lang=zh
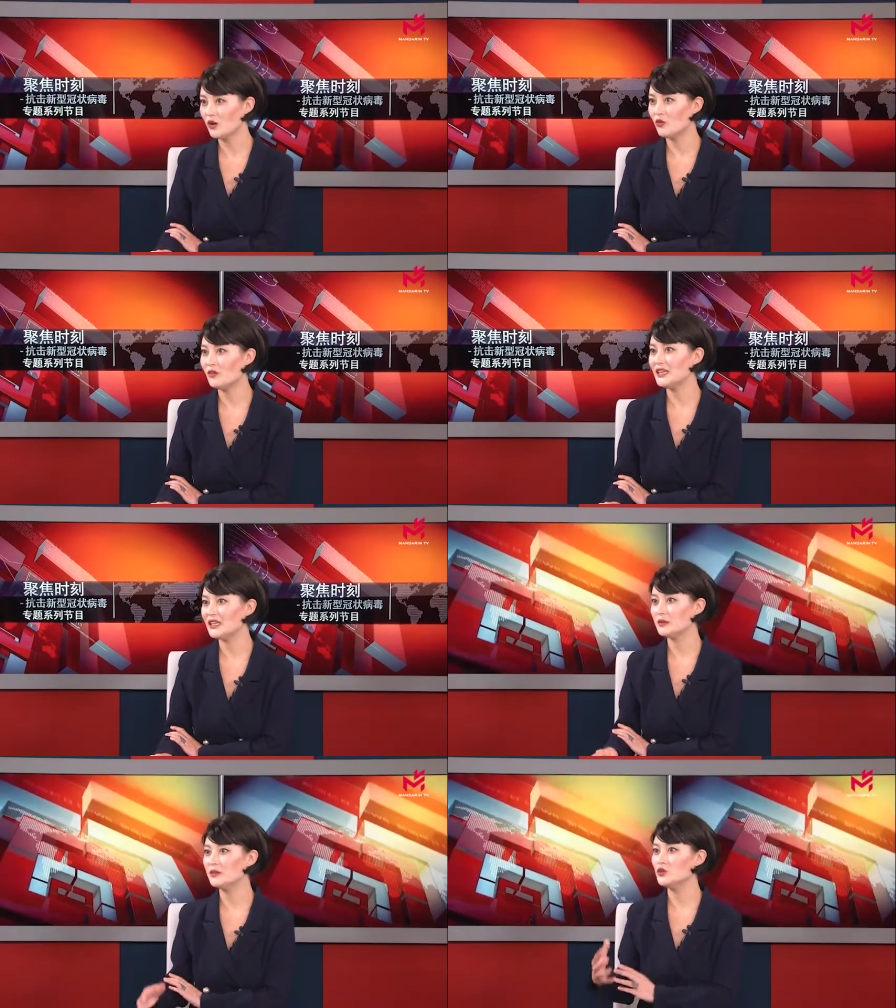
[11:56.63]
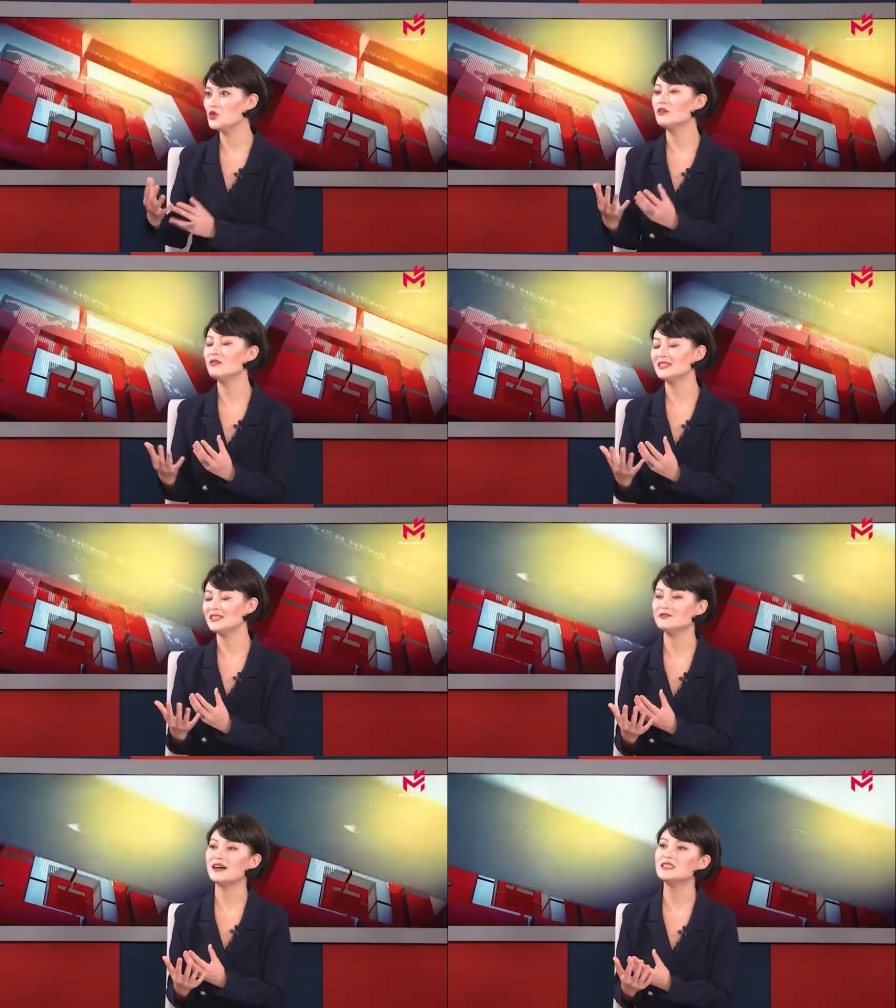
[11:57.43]
我发现你们双方也
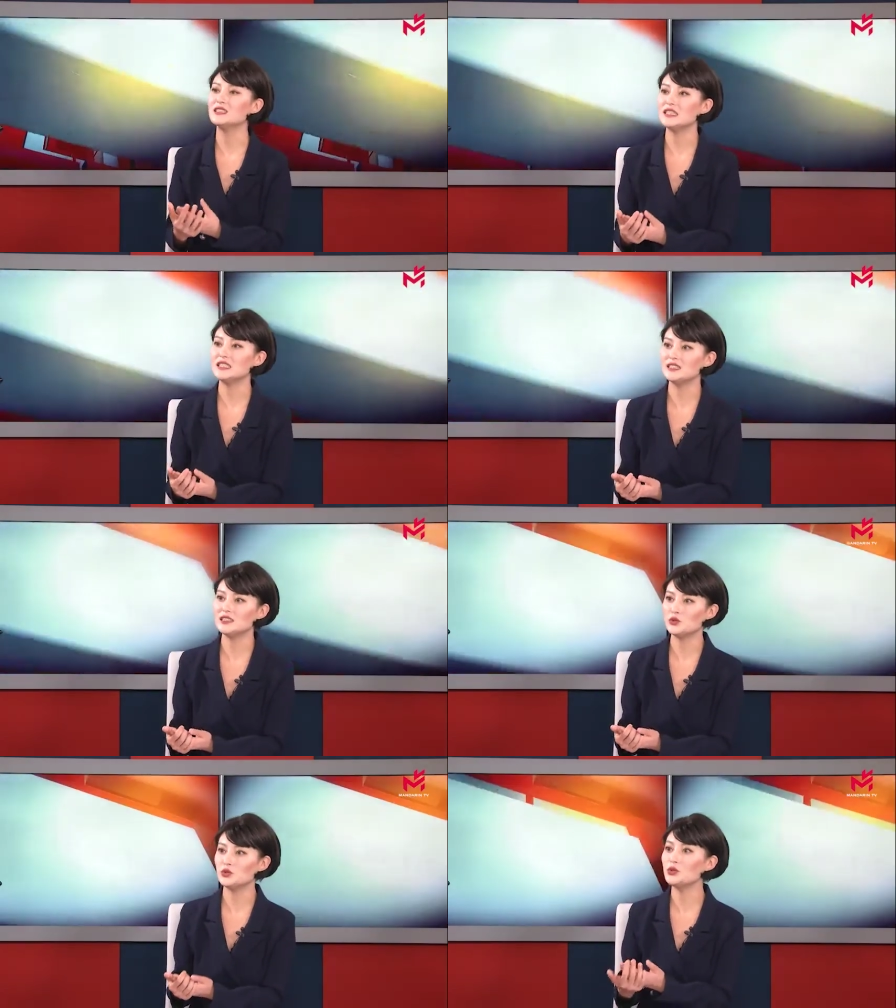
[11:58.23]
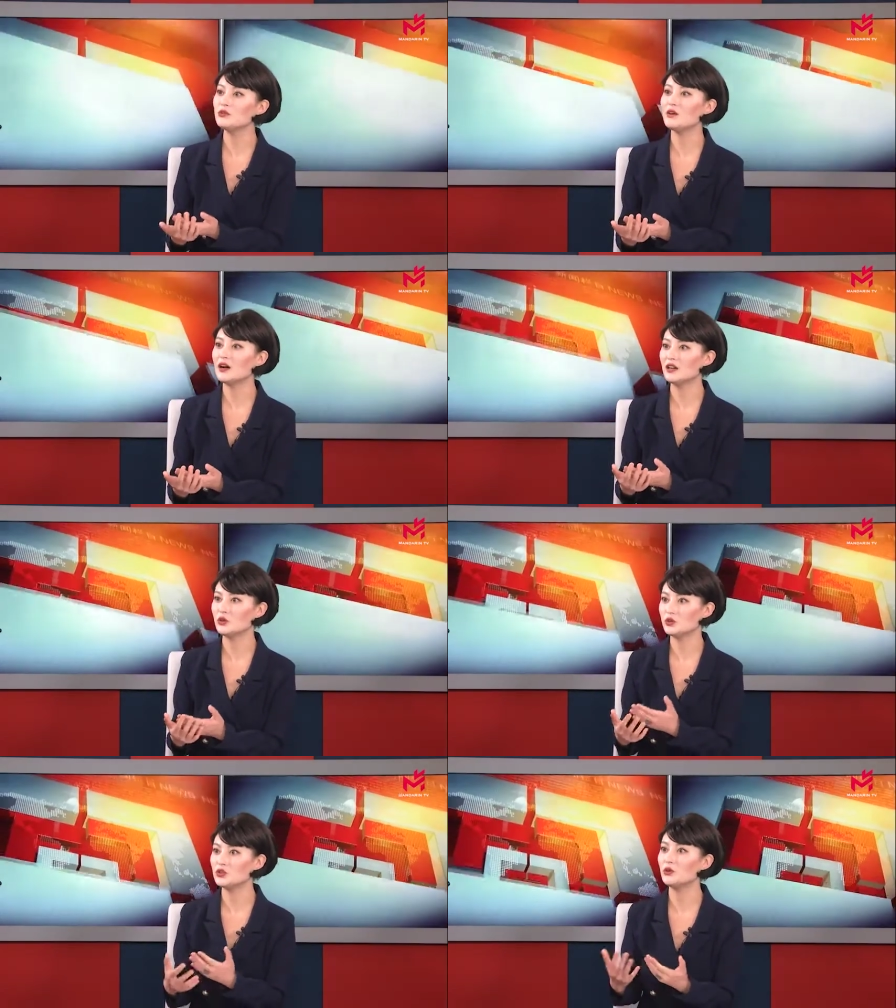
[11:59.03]
是发自内心的对对方啊
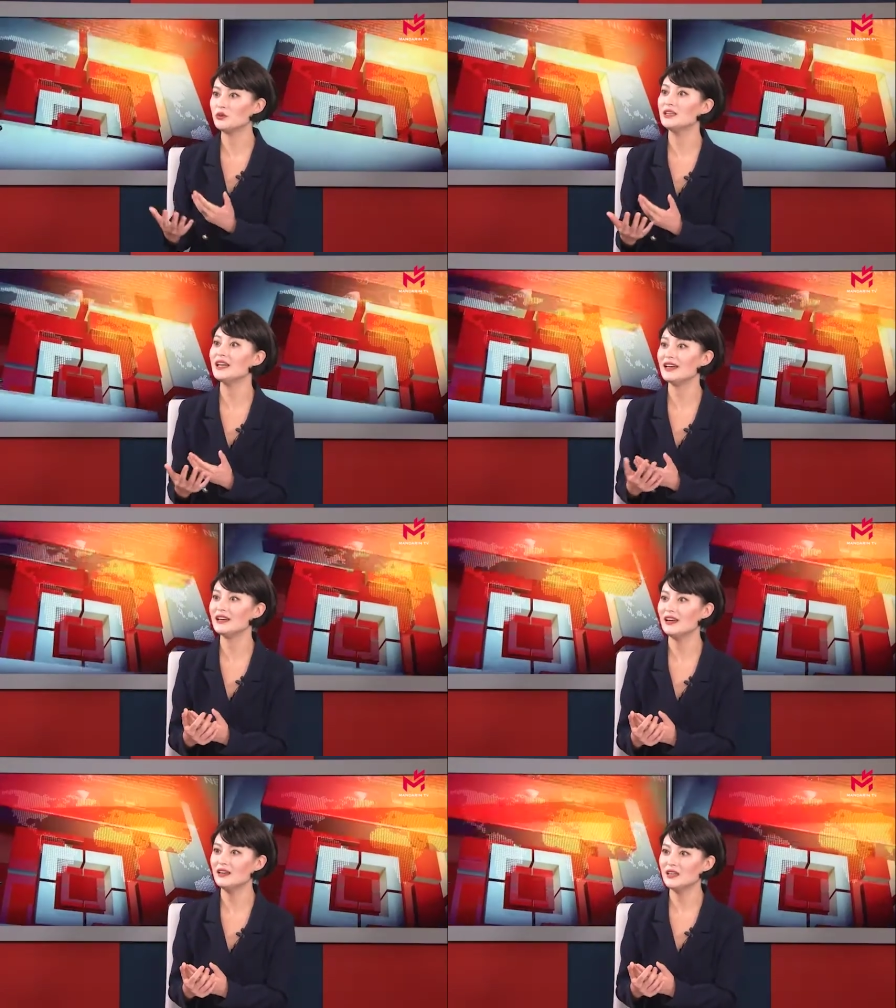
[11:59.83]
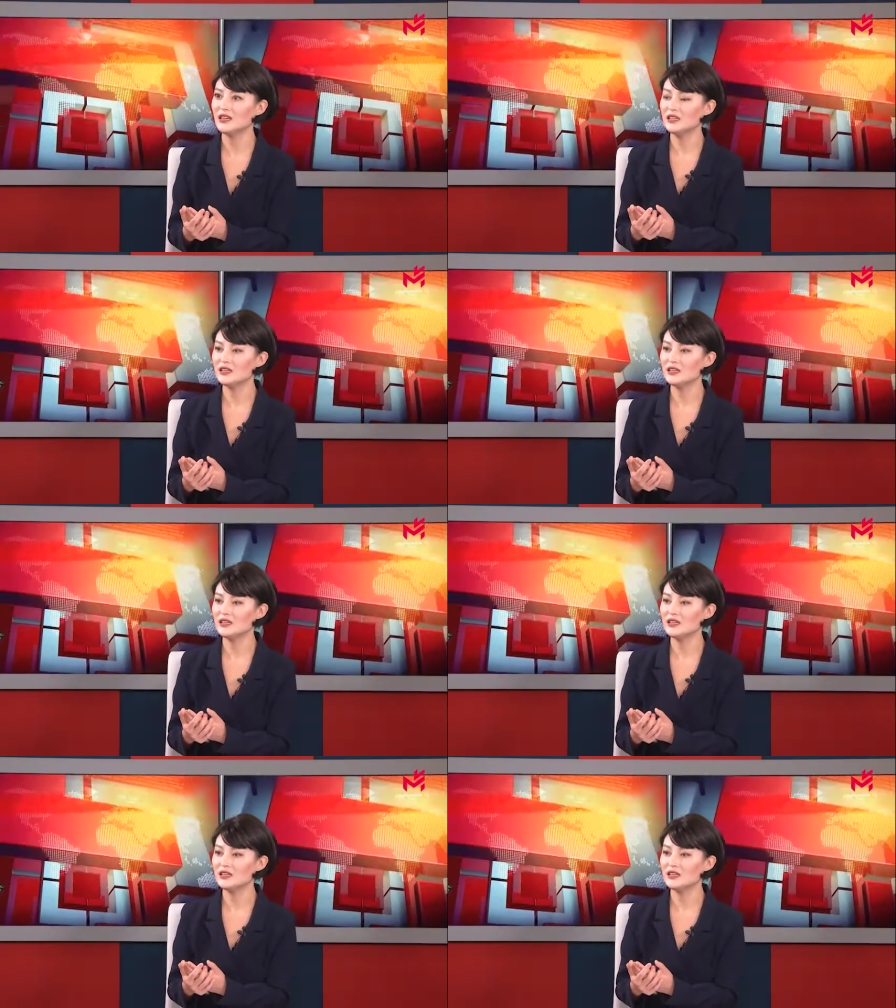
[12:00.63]
有这种依赖感。对。